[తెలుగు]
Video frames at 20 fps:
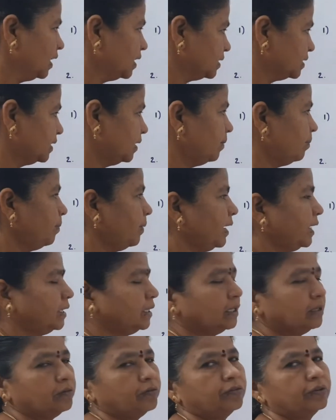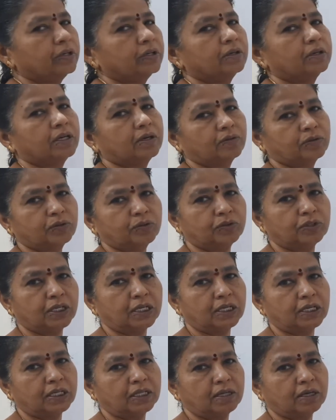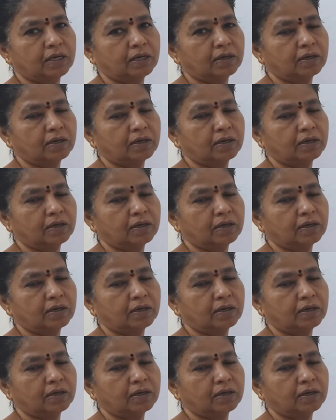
సేమ్ ప్యాటర్న్ ఫీల్ అవుతుందా లేదా